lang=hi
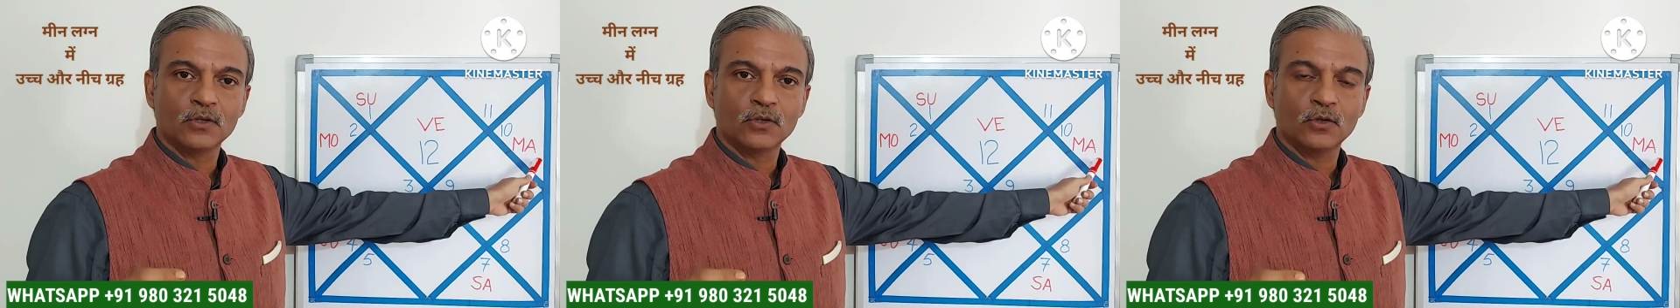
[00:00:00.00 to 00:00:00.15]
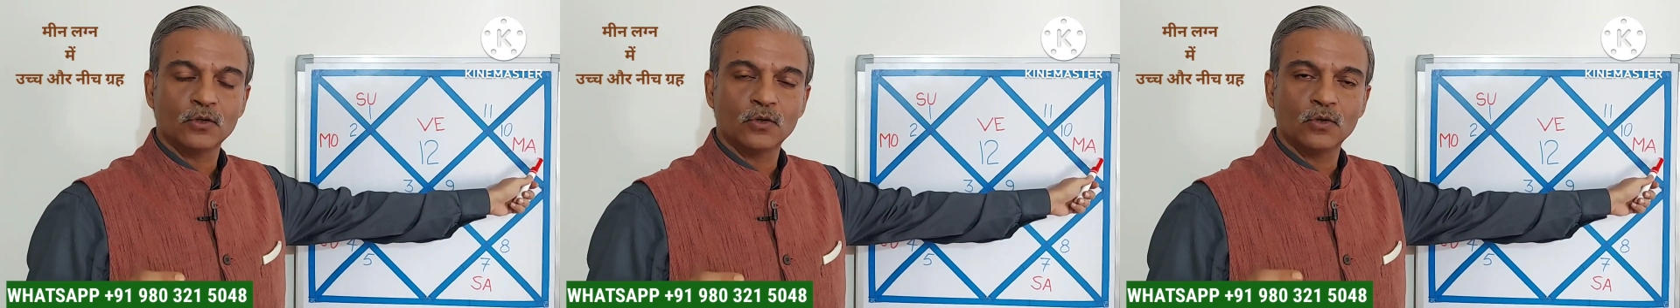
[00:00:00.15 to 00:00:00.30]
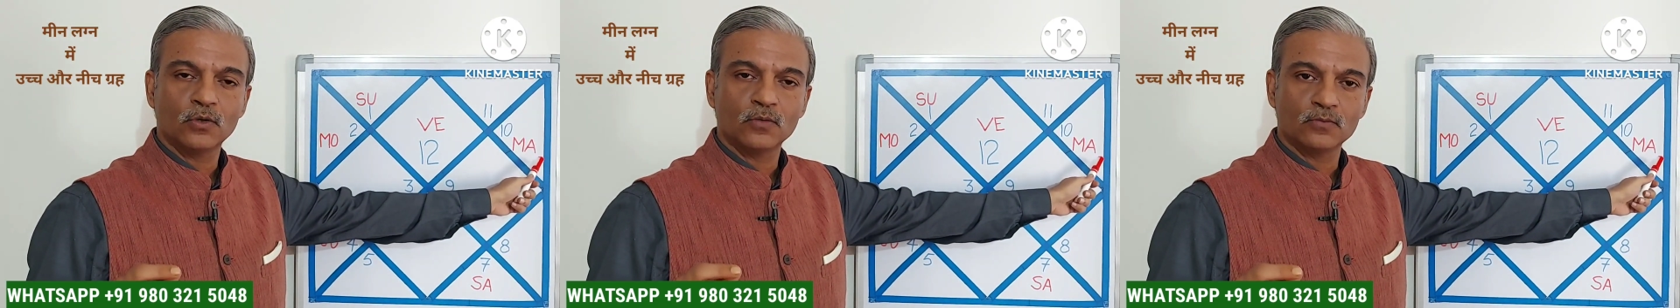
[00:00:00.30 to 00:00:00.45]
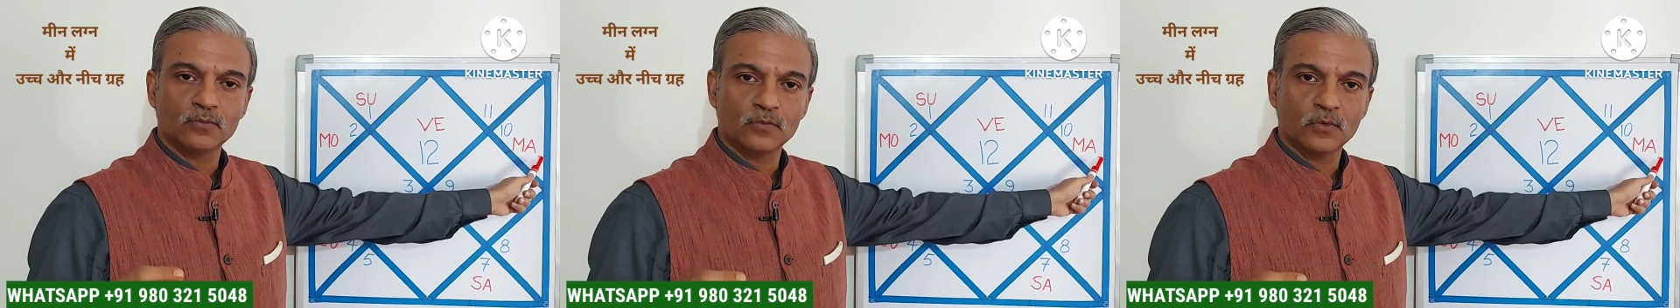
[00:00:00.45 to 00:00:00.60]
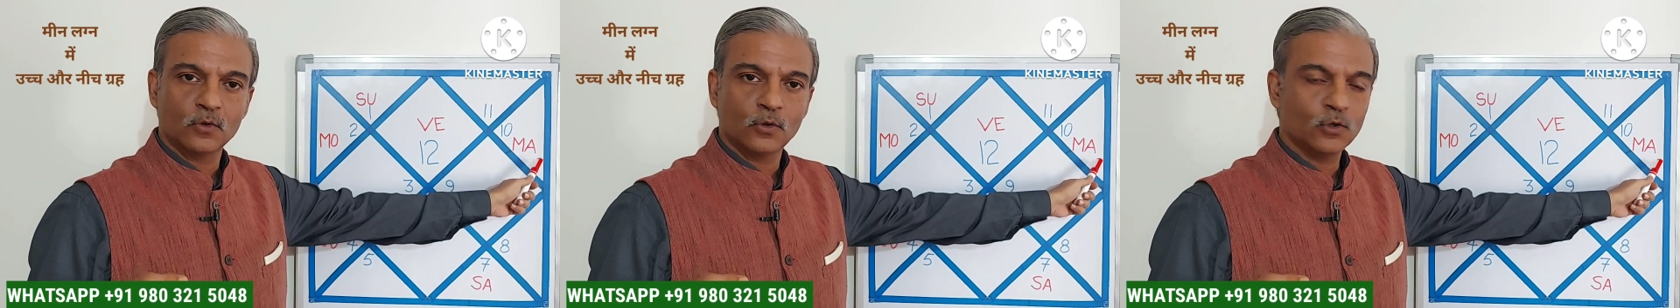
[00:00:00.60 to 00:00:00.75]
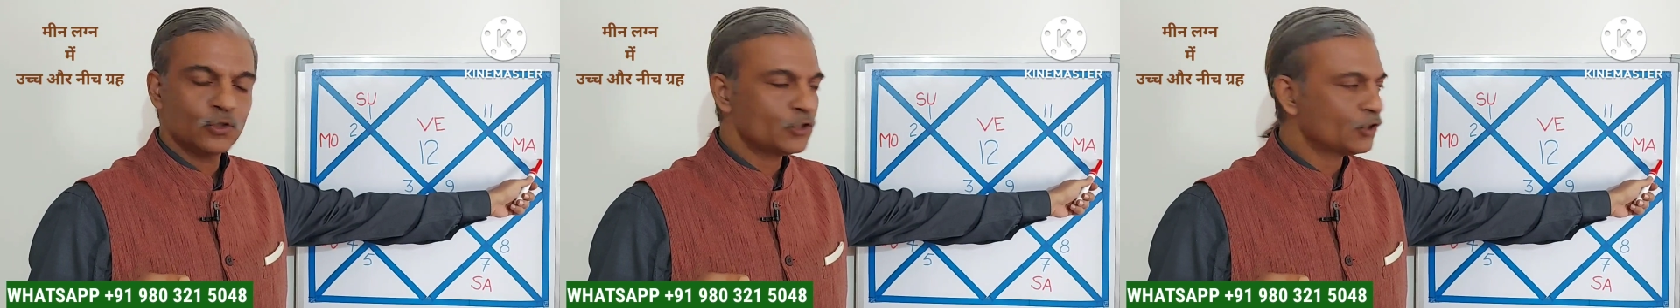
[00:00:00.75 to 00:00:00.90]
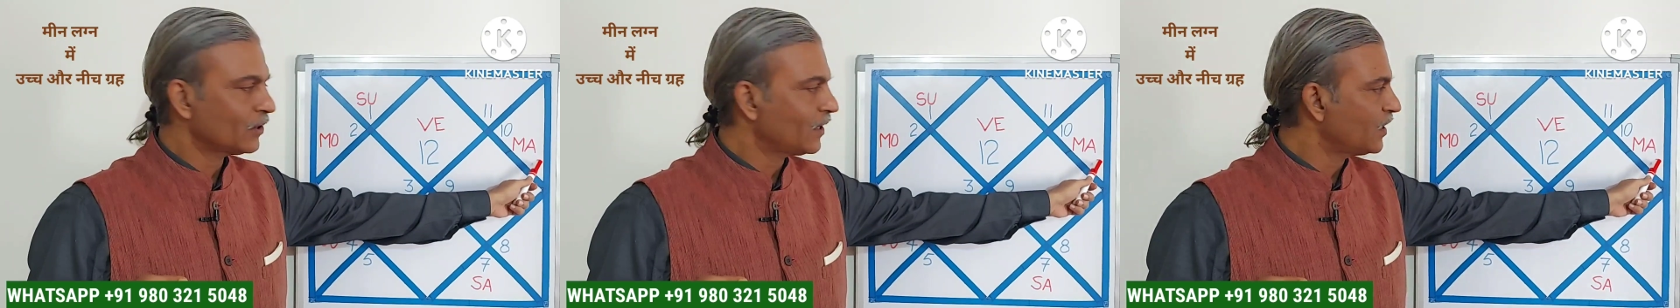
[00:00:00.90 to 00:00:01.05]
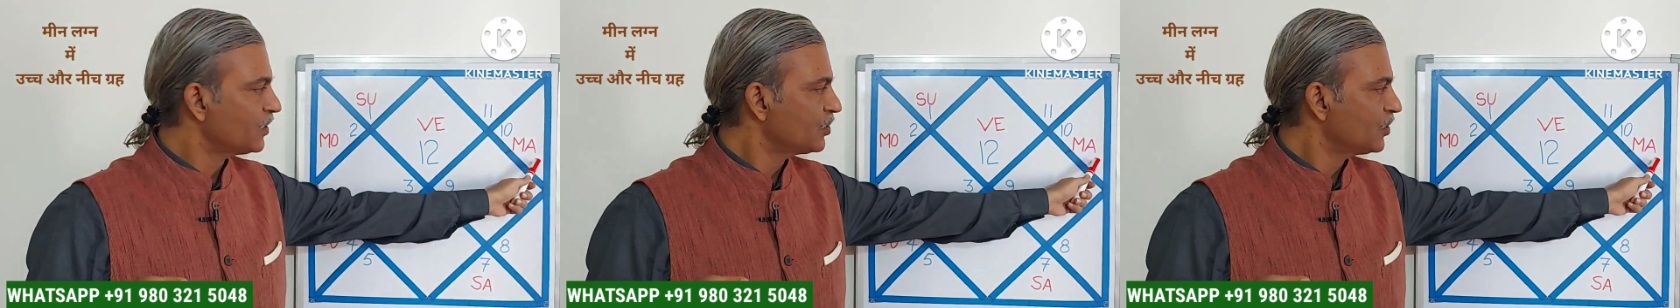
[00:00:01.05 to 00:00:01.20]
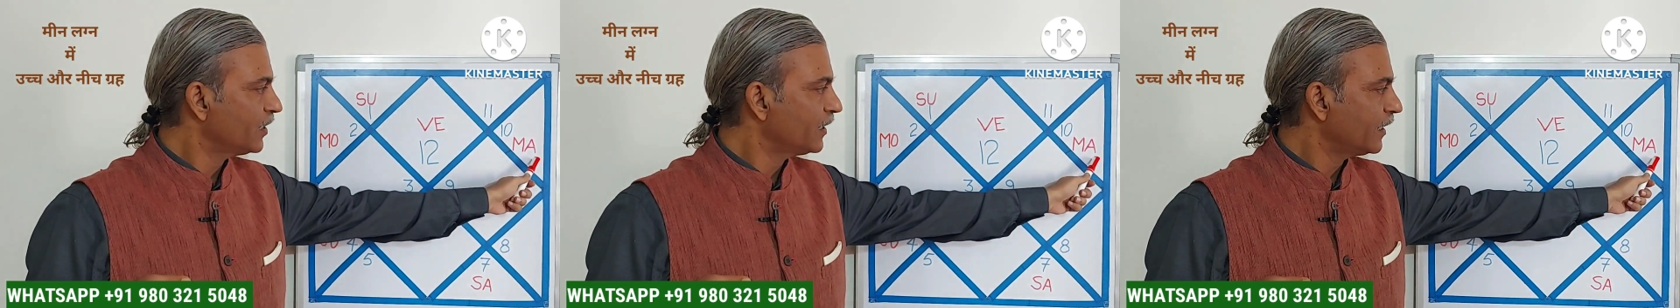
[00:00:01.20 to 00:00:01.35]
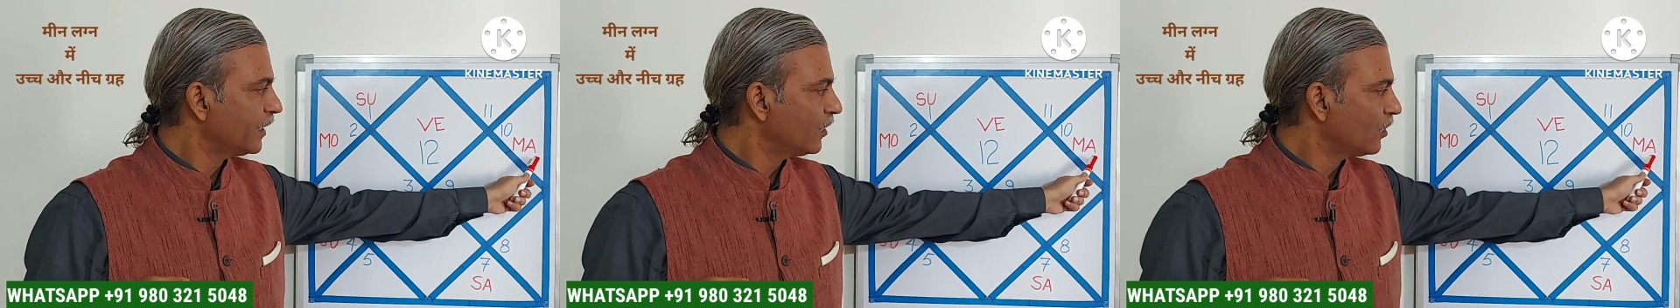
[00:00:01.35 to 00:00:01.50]
तो उच्च
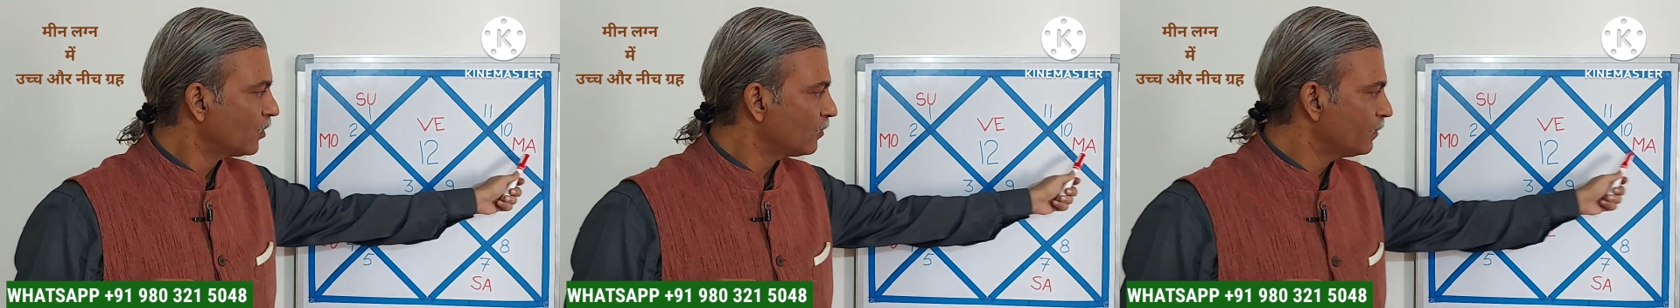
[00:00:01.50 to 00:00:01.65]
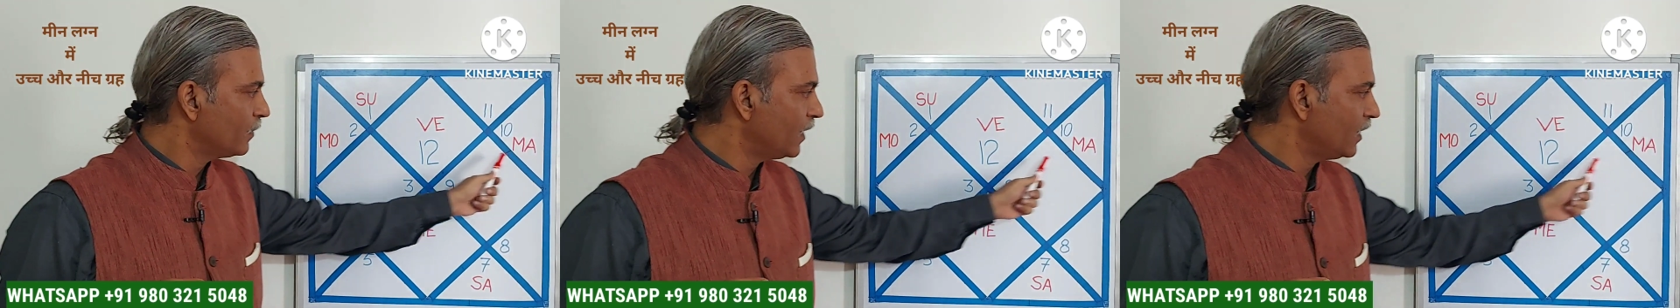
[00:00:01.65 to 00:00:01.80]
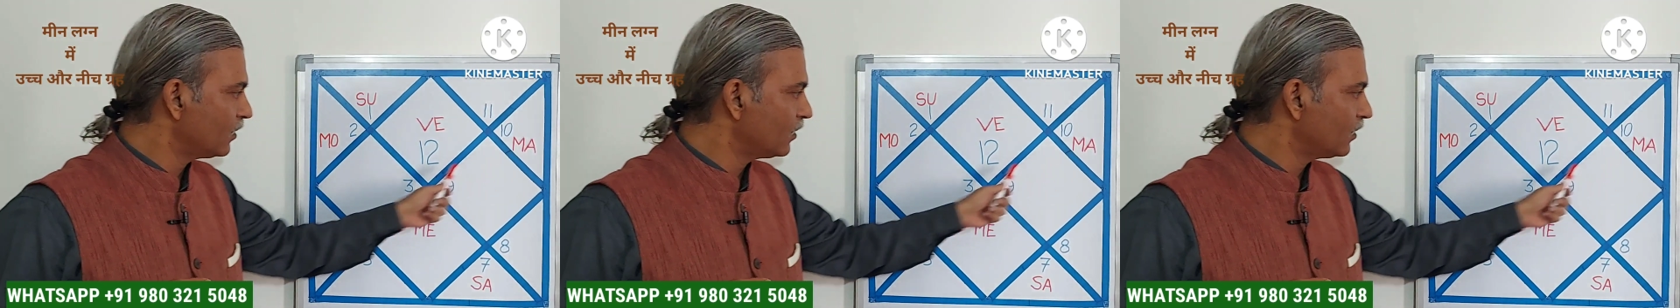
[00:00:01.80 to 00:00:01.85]
राशि के और